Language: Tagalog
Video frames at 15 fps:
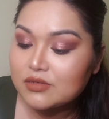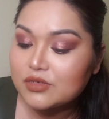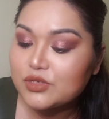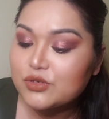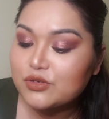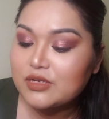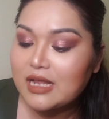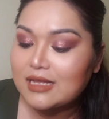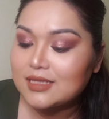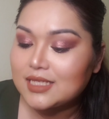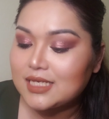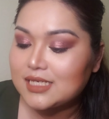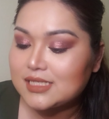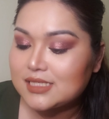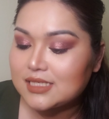do not
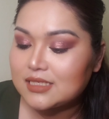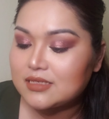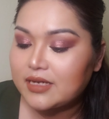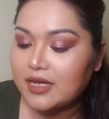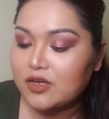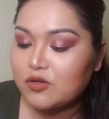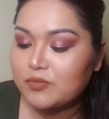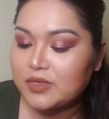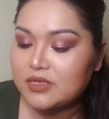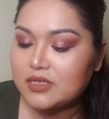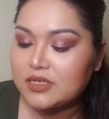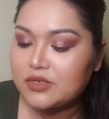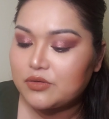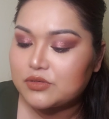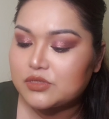exceed
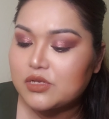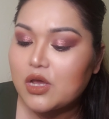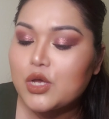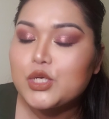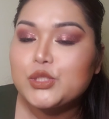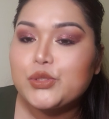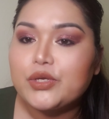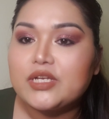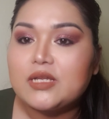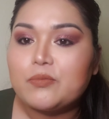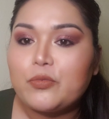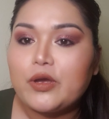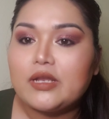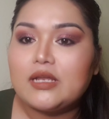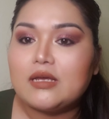recommended dose. So hindi
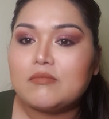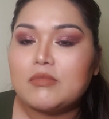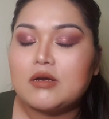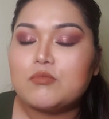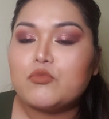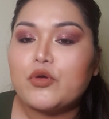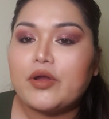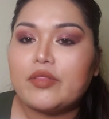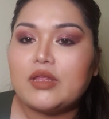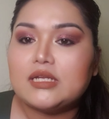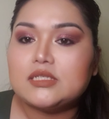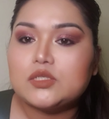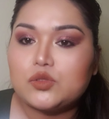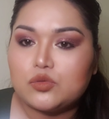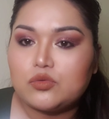pwedeng mag more
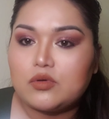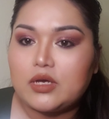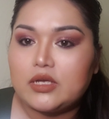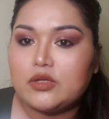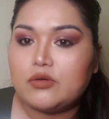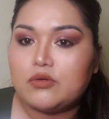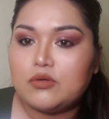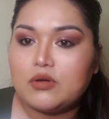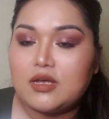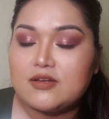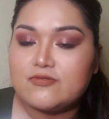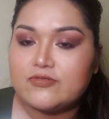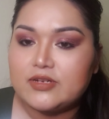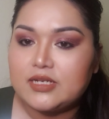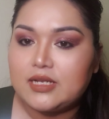than 2 kayo
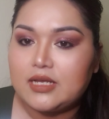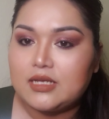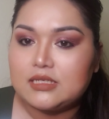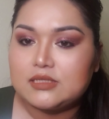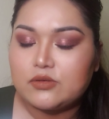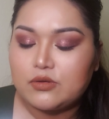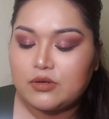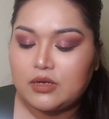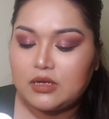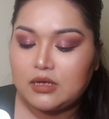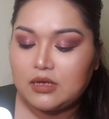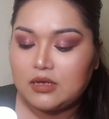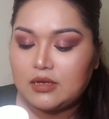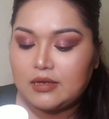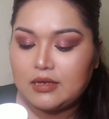every day. So
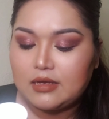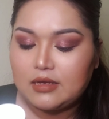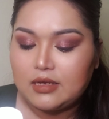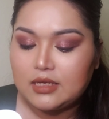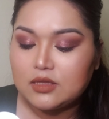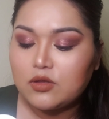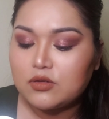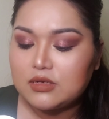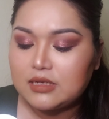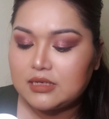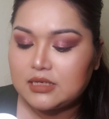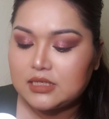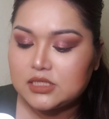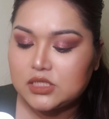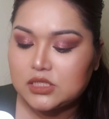it only
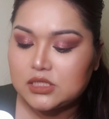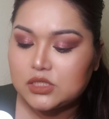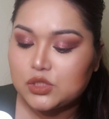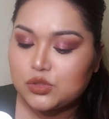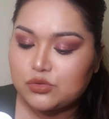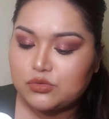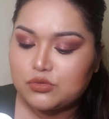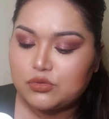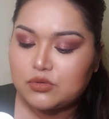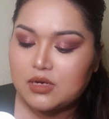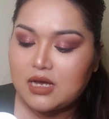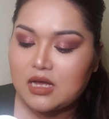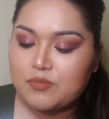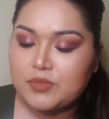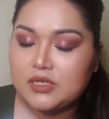needs 2
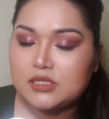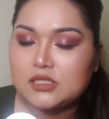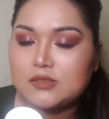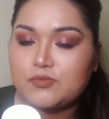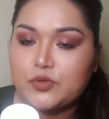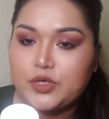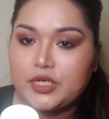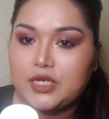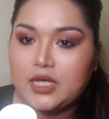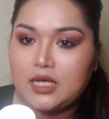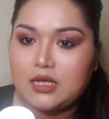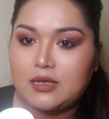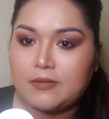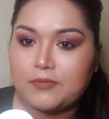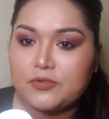gummies per
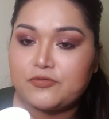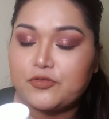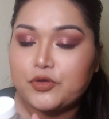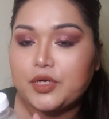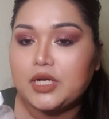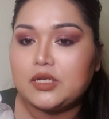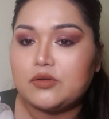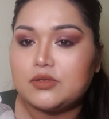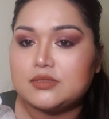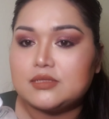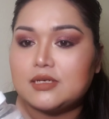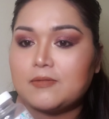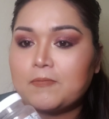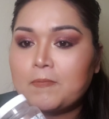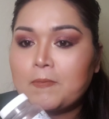day for adult.
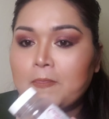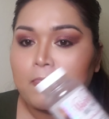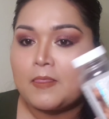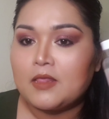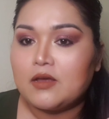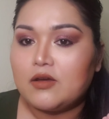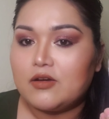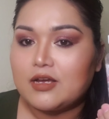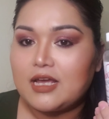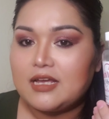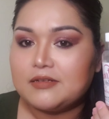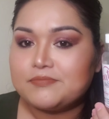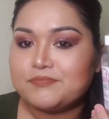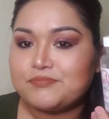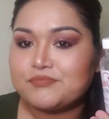
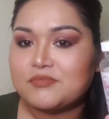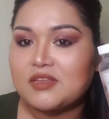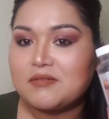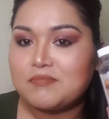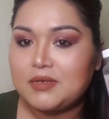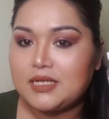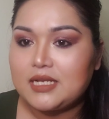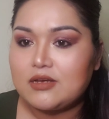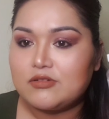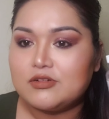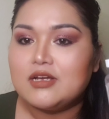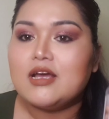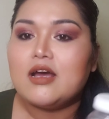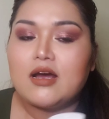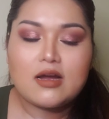Okay? Malinaw?
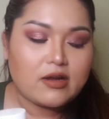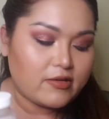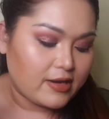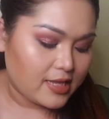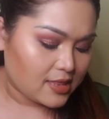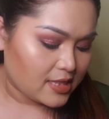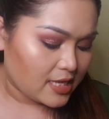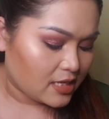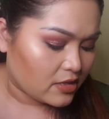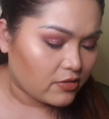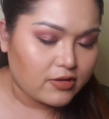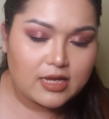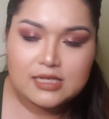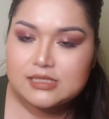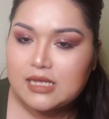All right, thank you
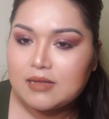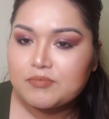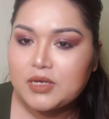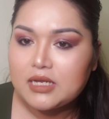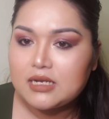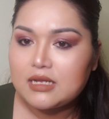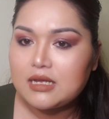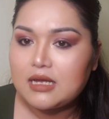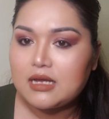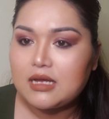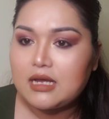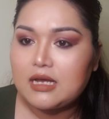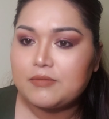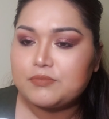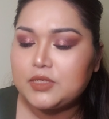guys. I'm gonna
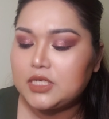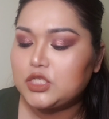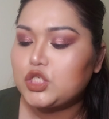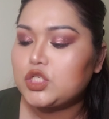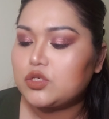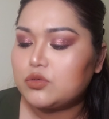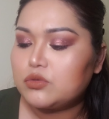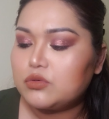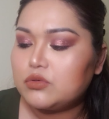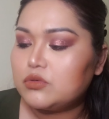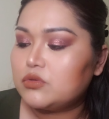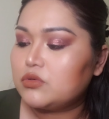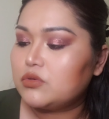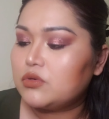uh, update you